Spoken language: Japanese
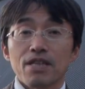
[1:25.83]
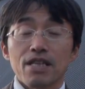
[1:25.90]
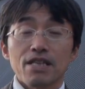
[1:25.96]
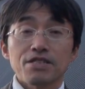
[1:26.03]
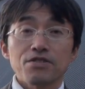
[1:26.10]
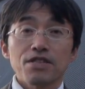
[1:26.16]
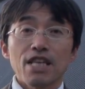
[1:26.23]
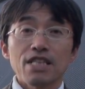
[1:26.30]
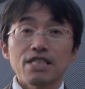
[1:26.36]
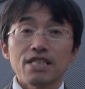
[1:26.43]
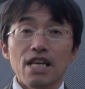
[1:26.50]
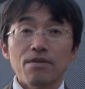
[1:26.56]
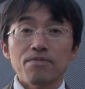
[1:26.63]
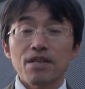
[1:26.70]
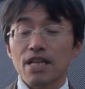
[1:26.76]
えー、書
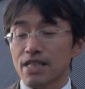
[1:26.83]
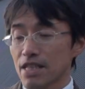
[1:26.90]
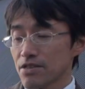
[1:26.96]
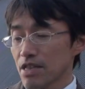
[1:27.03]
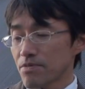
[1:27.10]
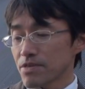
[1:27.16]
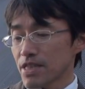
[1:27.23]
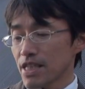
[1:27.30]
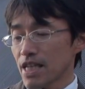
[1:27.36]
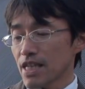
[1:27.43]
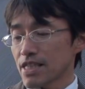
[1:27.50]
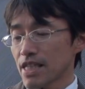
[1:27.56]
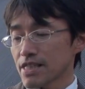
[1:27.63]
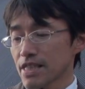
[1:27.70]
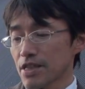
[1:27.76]
店で見られてるかもしれ
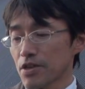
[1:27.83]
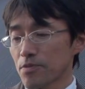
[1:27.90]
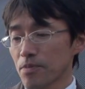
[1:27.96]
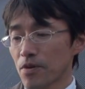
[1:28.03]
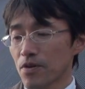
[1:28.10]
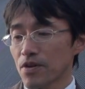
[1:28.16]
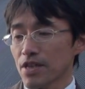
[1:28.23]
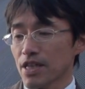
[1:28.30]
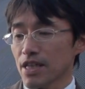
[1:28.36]
ないんですけども、